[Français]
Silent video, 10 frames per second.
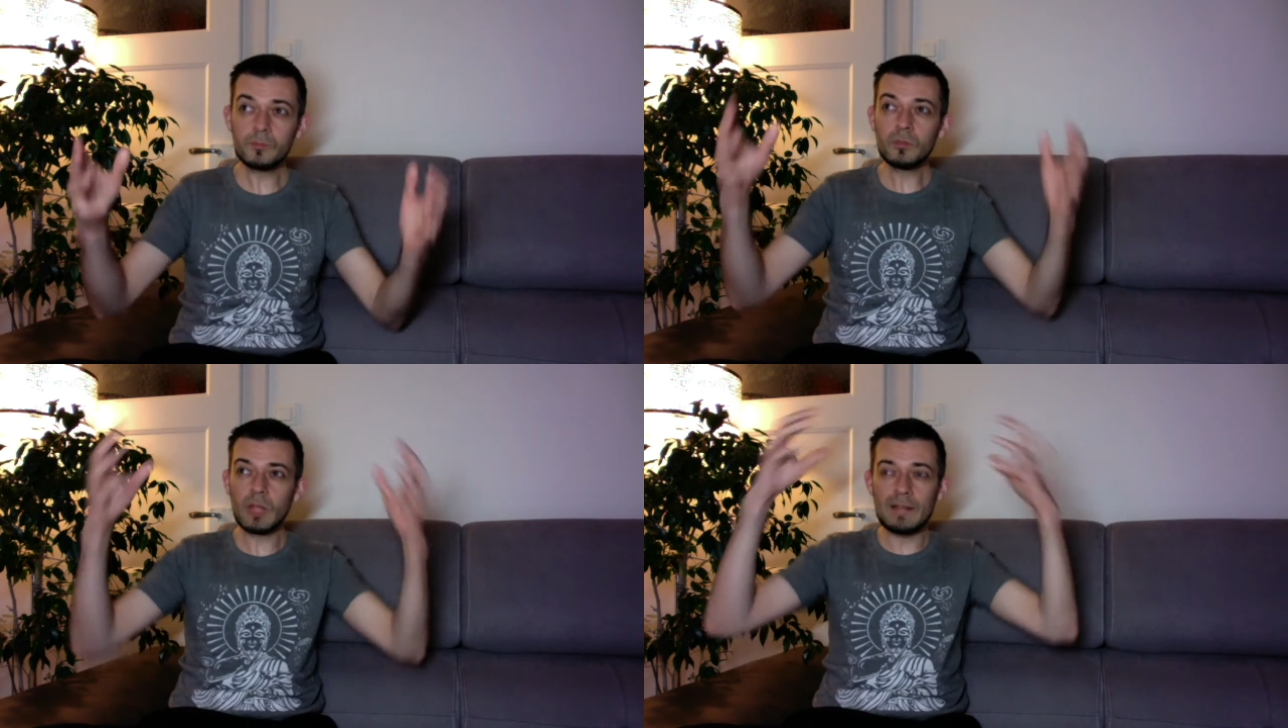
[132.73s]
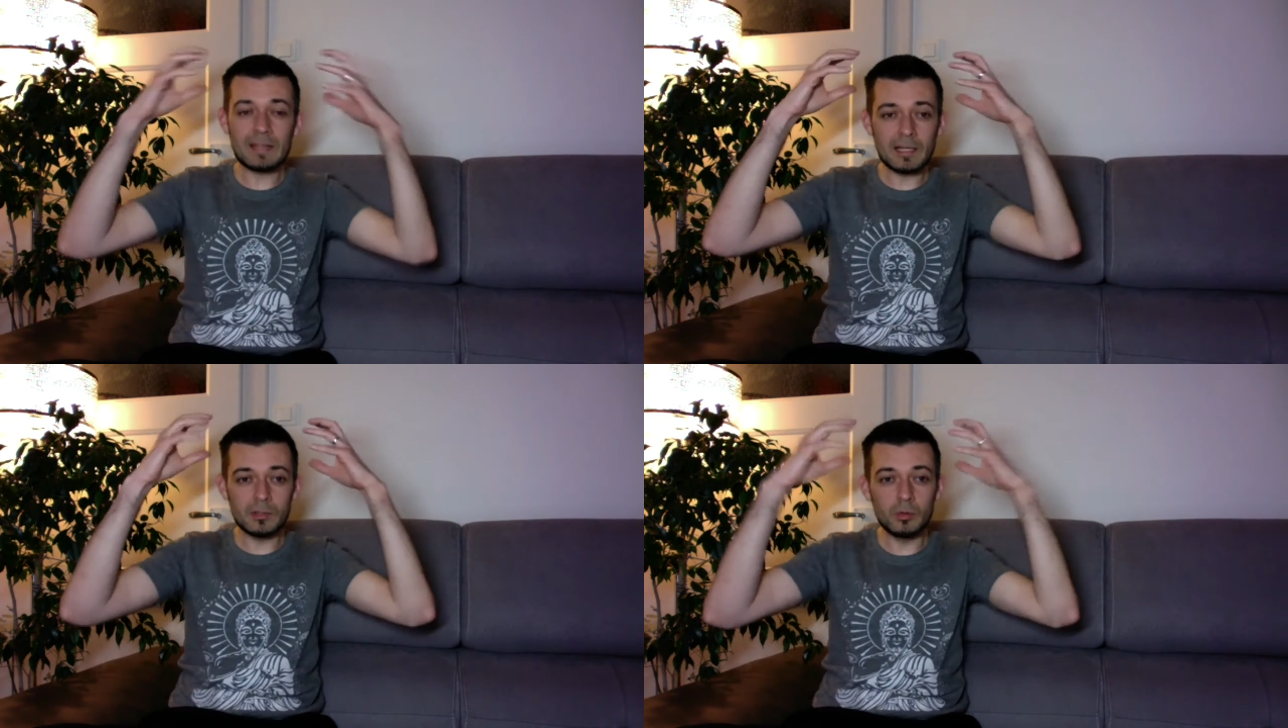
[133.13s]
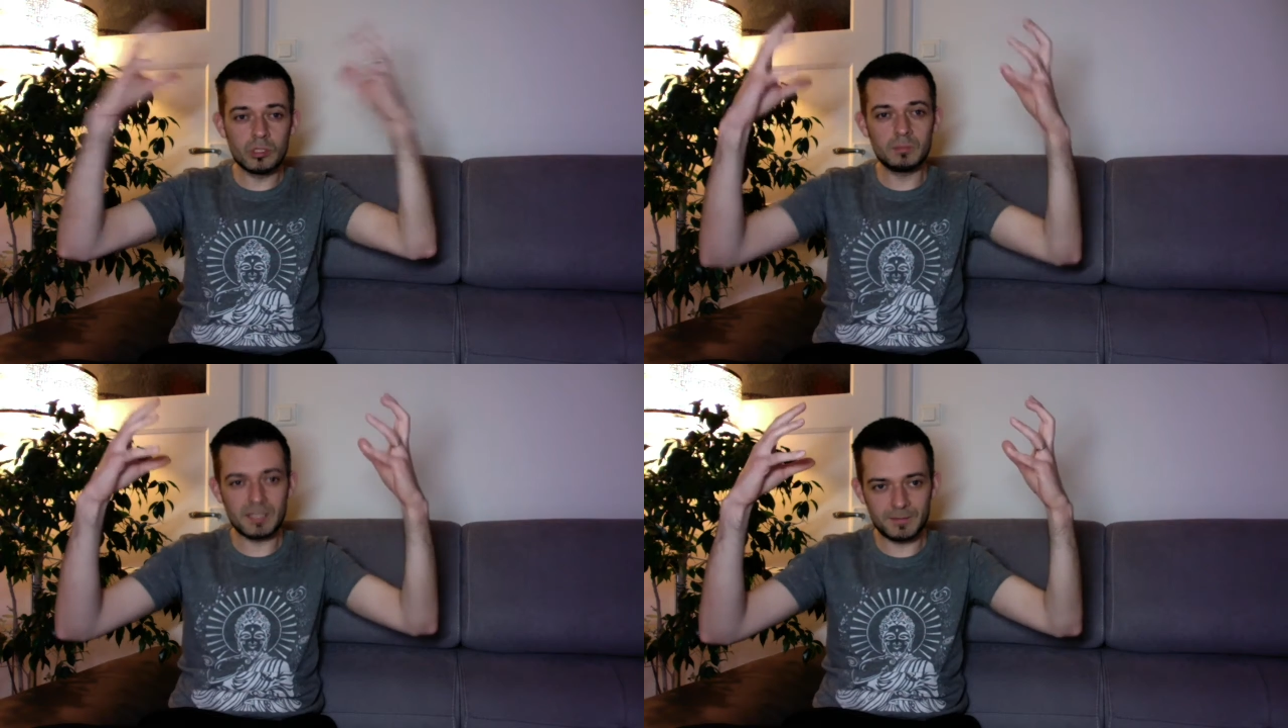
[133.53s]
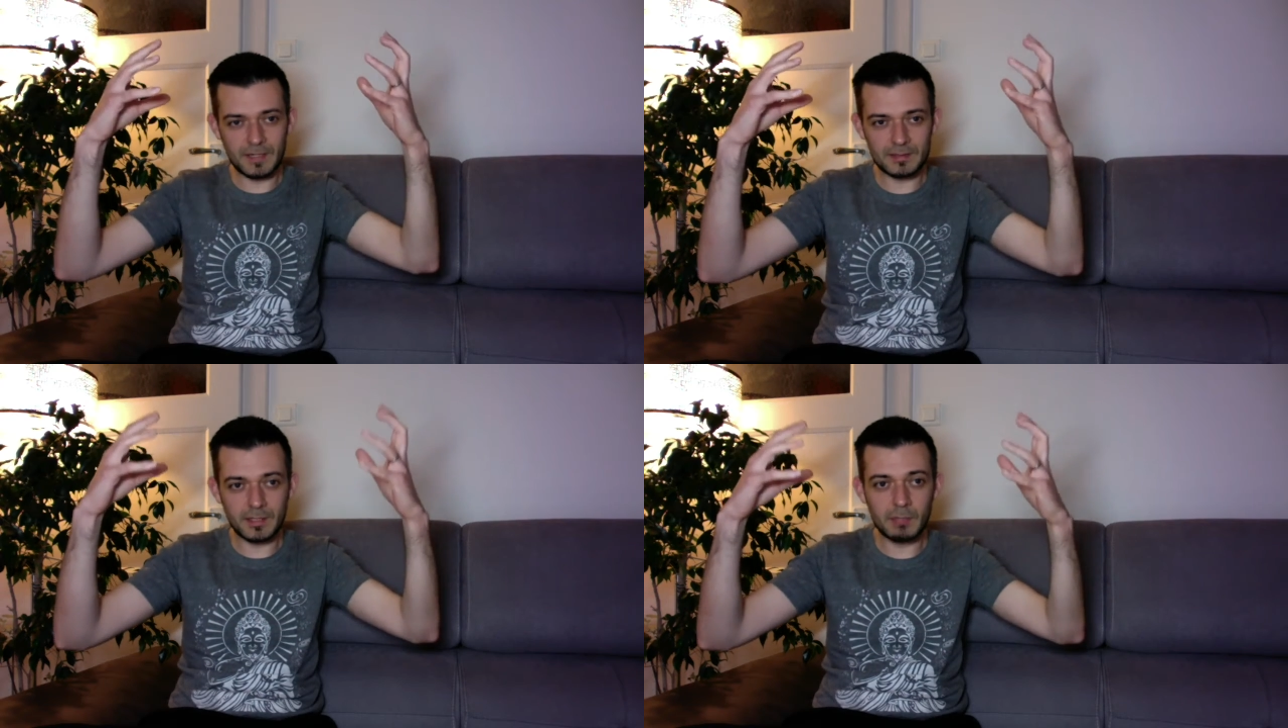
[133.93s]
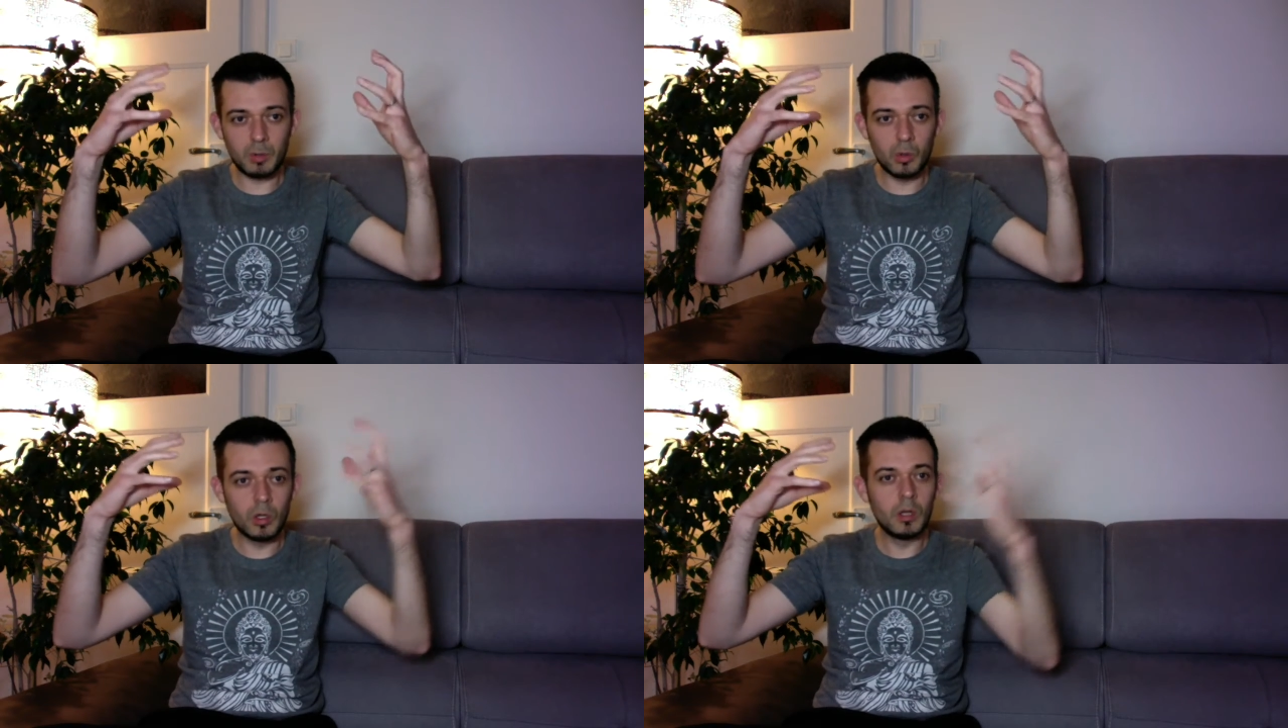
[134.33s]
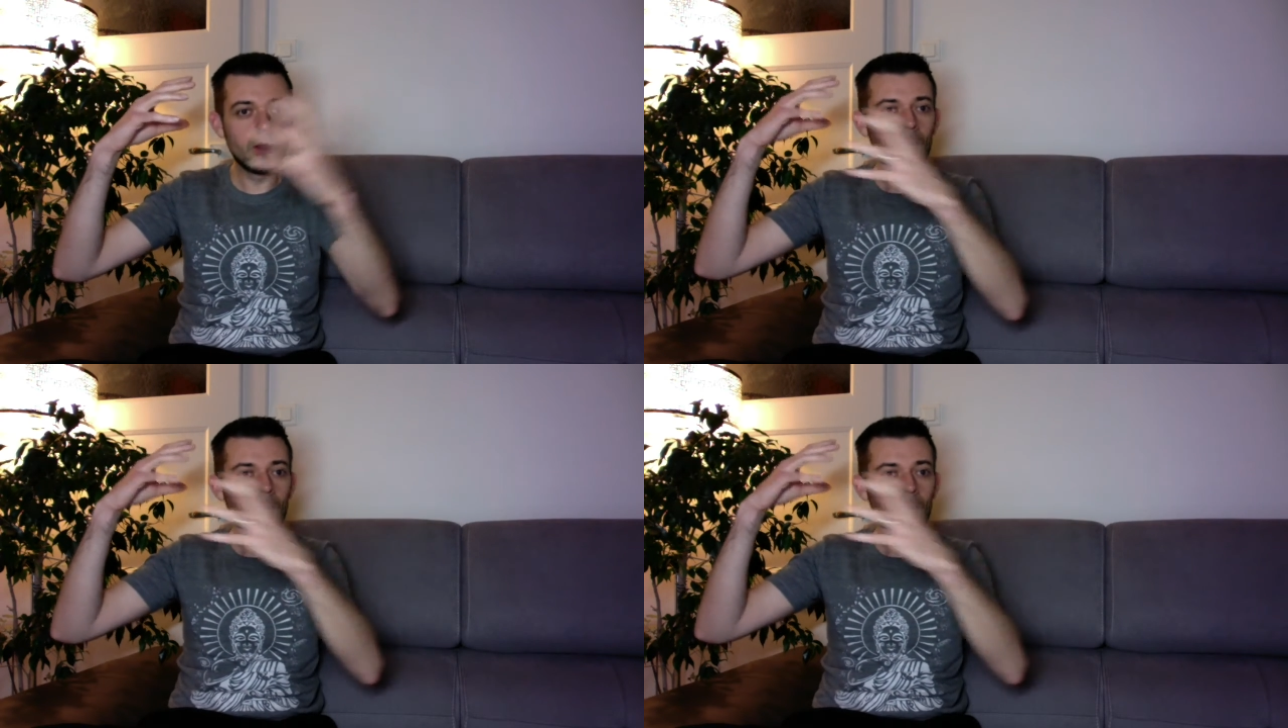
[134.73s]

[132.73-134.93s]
avec les deux hémisphères cérébraux.